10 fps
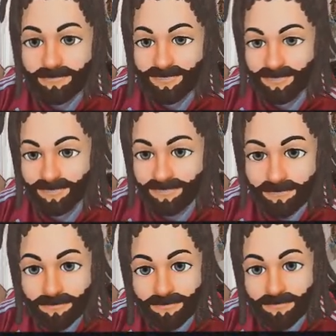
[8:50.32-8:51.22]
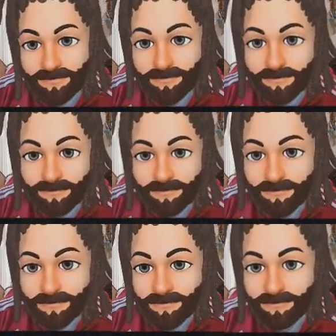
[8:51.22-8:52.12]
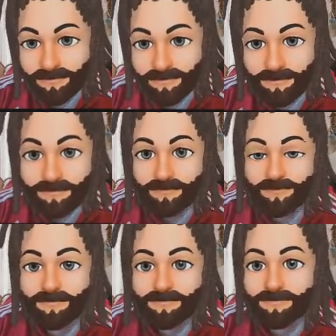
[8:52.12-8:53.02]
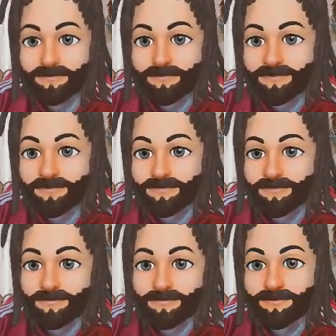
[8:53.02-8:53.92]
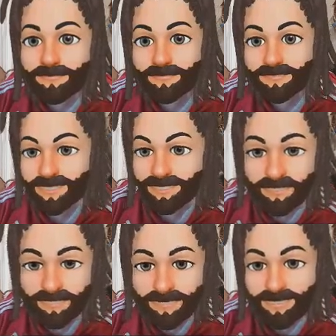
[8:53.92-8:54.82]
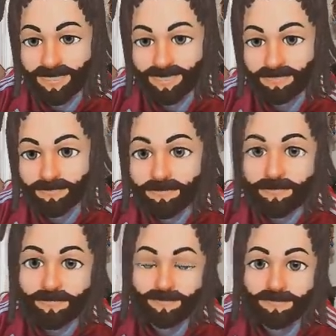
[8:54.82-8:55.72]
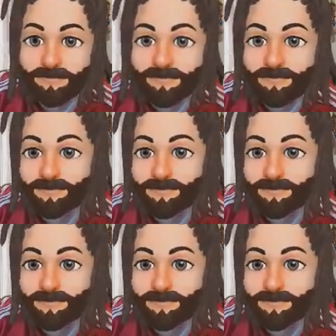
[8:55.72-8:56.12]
A ¿Sí? Martínez. Oh, y va otra vez Brandon con